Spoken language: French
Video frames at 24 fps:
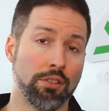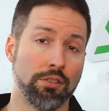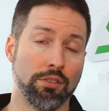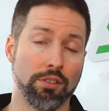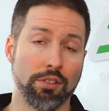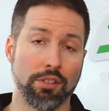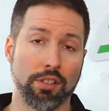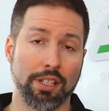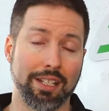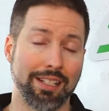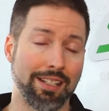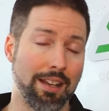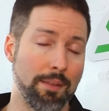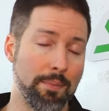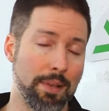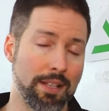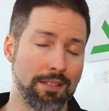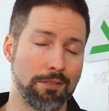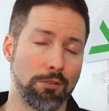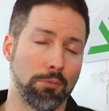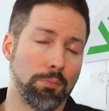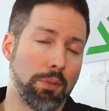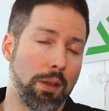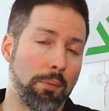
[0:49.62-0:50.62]

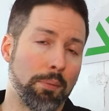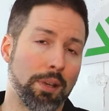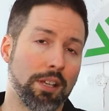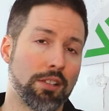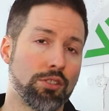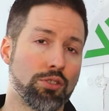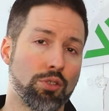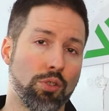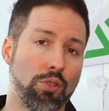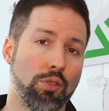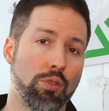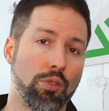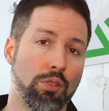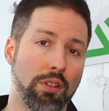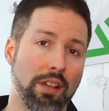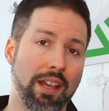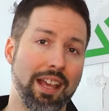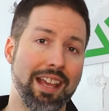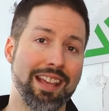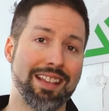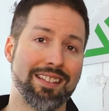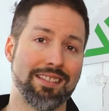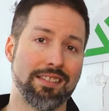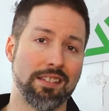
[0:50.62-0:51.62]
réclamations de pare brise sont
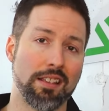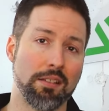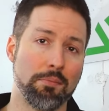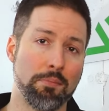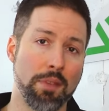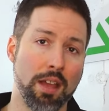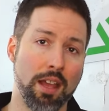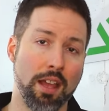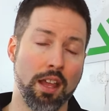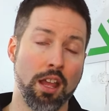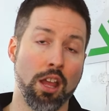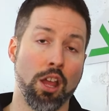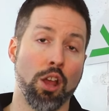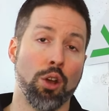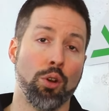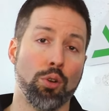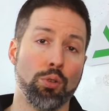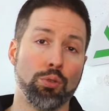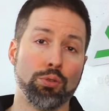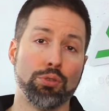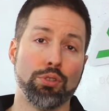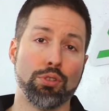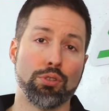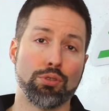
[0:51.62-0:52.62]
aisément
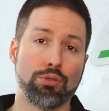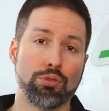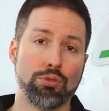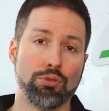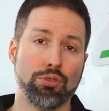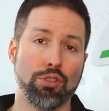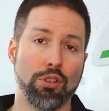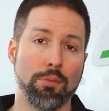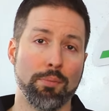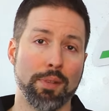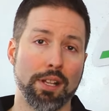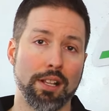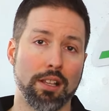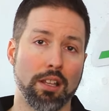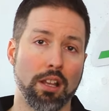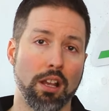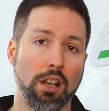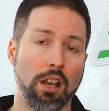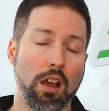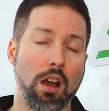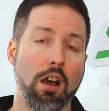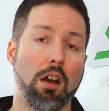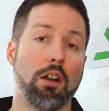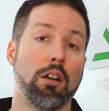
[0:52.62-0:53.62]
au-dessus de 1000
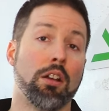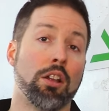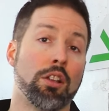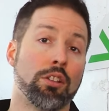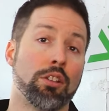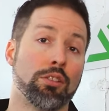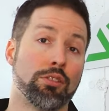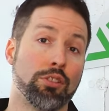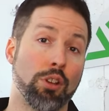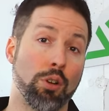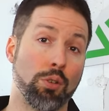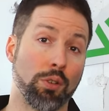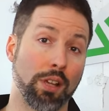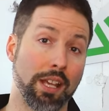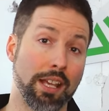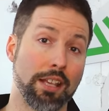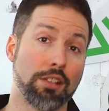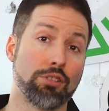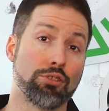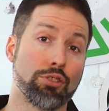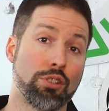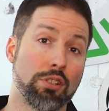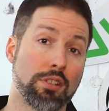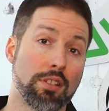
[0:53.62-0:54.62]
dollars. Donc,
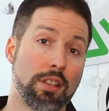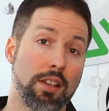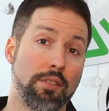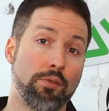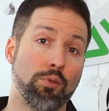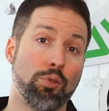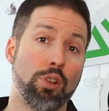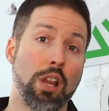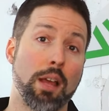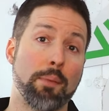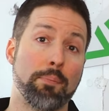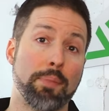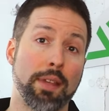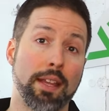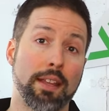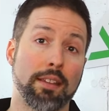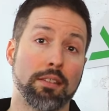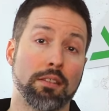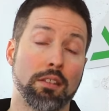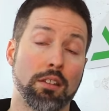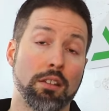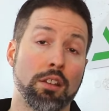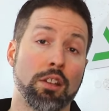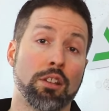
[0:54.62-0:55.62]
est-ce que ça vaut la
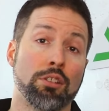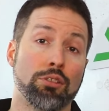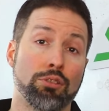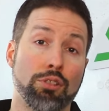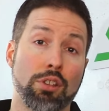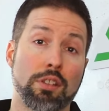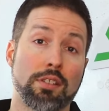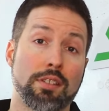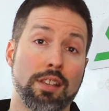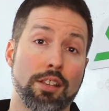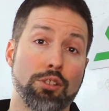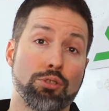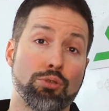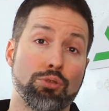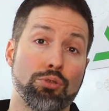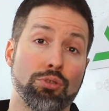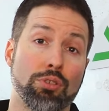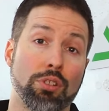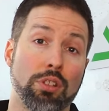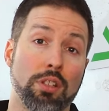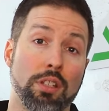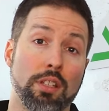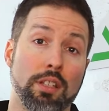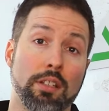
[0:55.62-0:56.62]
peine de
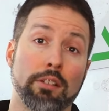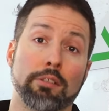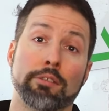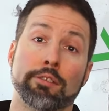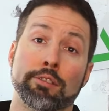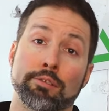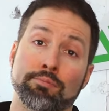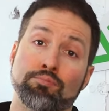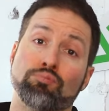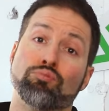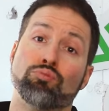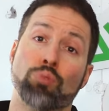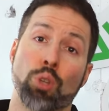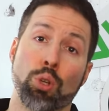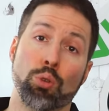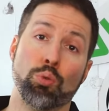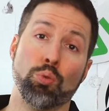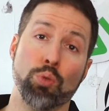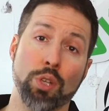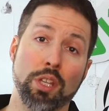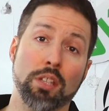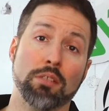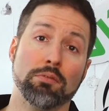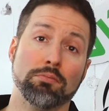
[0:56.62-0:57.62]
s'assurer?
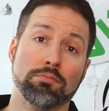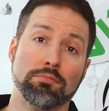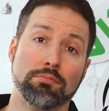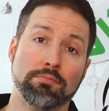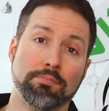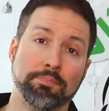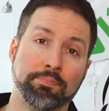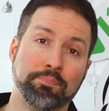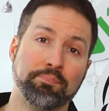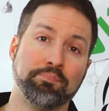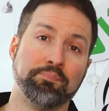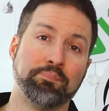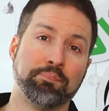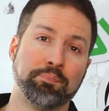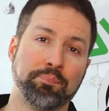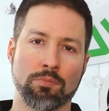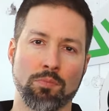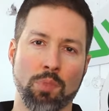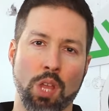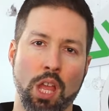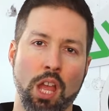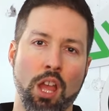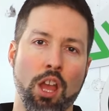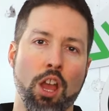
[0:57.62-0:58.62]
Oui.
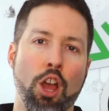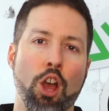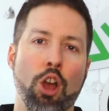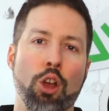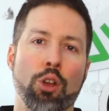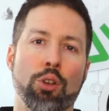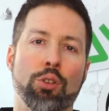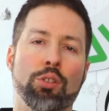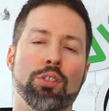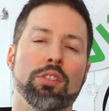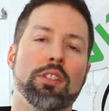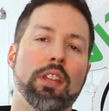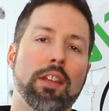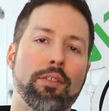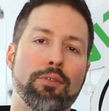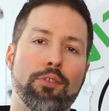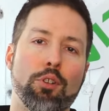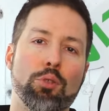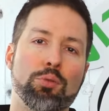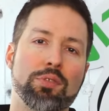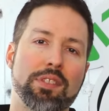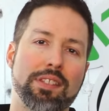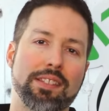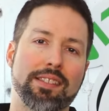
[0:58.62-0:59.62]
Une des
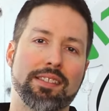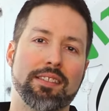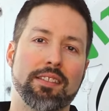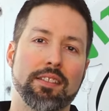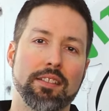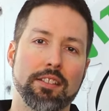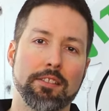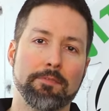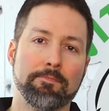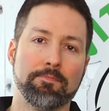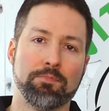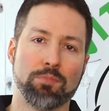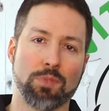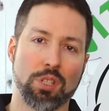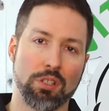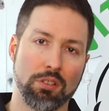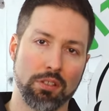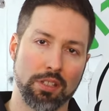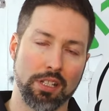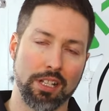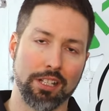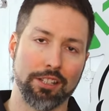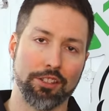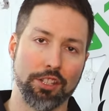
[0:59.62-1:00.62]
fausses idées qu'il y
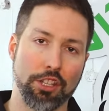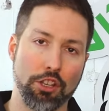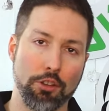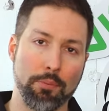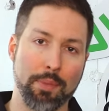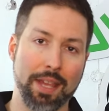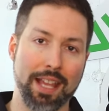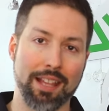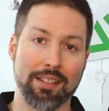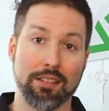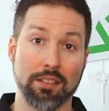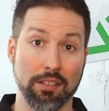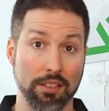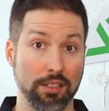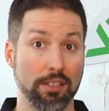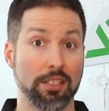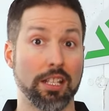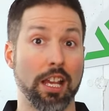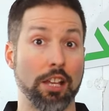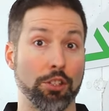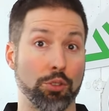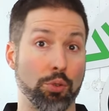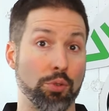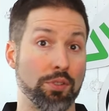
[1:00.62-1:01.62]
a dans le domaine
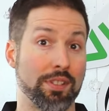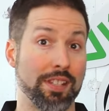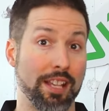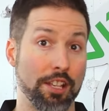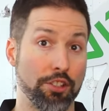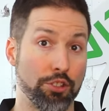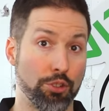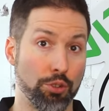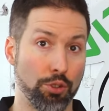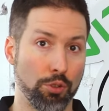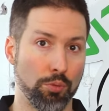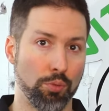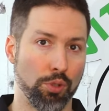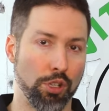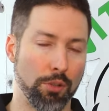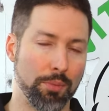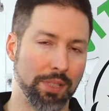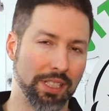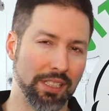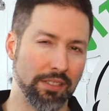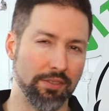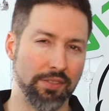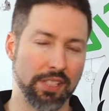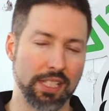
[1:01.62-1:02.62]
quand on s'assure pour le
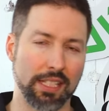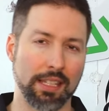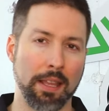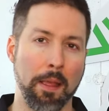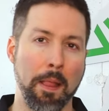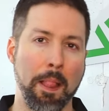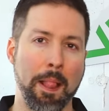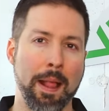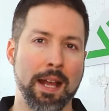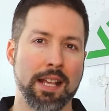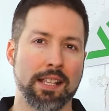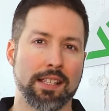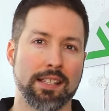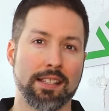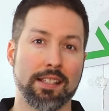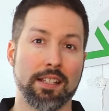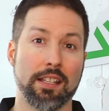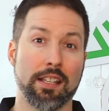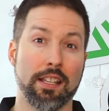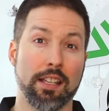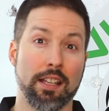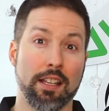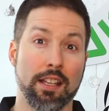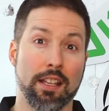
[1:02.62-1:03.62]
bris de
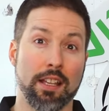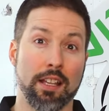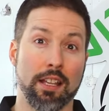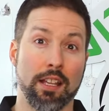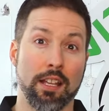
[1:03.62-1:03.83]
c'est